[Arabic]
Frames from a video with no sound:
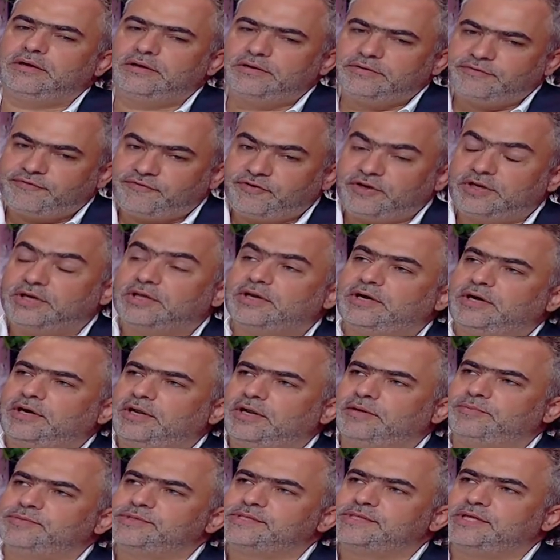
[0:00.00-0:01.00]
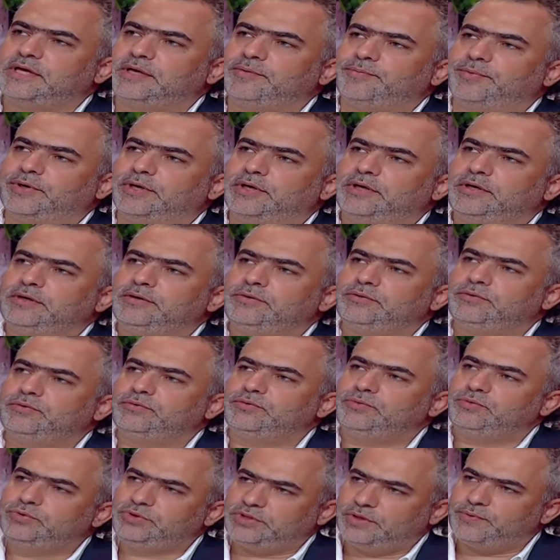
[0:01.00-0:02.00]
فكره للمستقبل
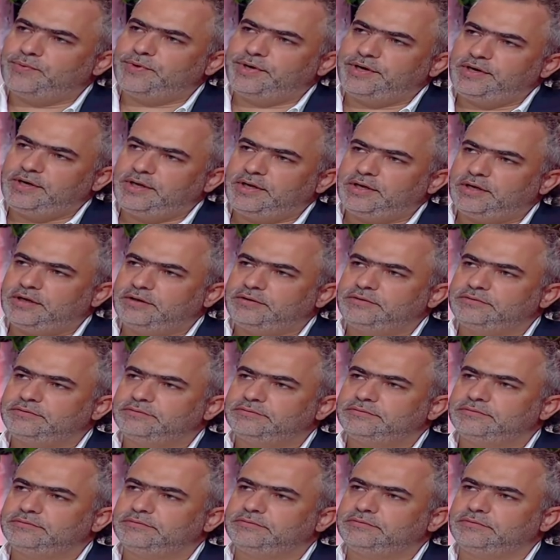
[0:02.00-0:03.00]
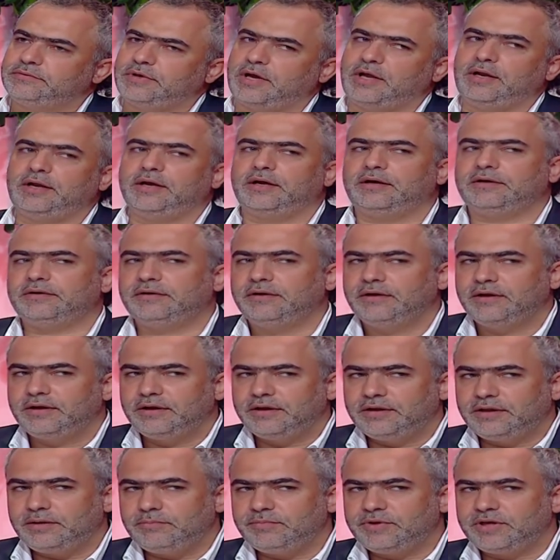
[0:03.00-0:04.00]
وطورناها هلا
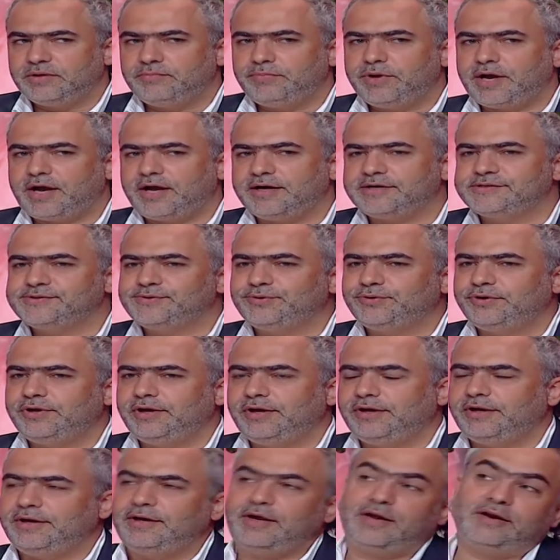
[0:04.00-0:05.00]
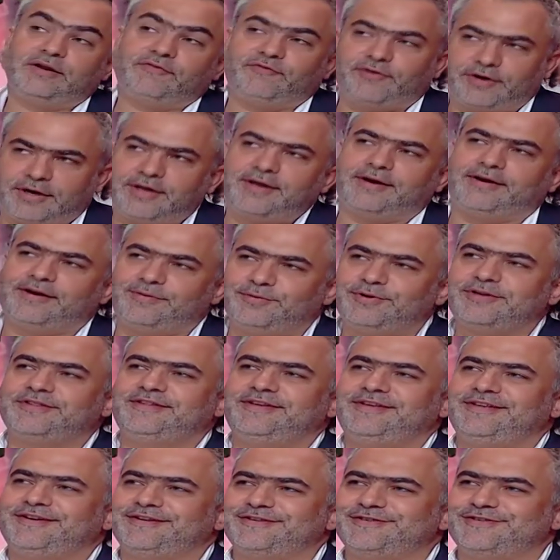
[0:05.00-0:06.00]
يمكن بعكسهم هن نحن فكرنا
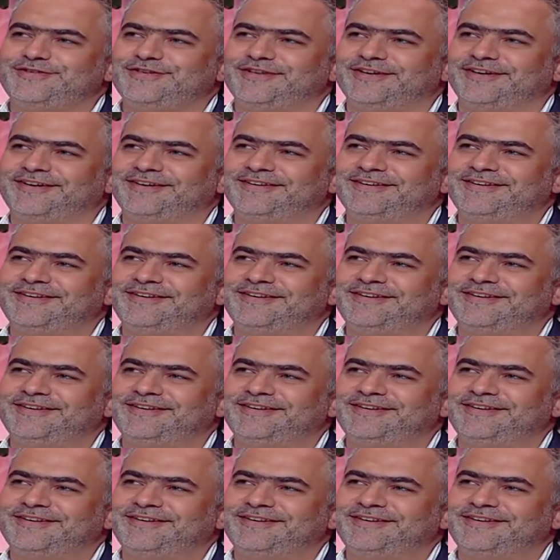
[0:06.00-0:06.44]
بكثير اشياء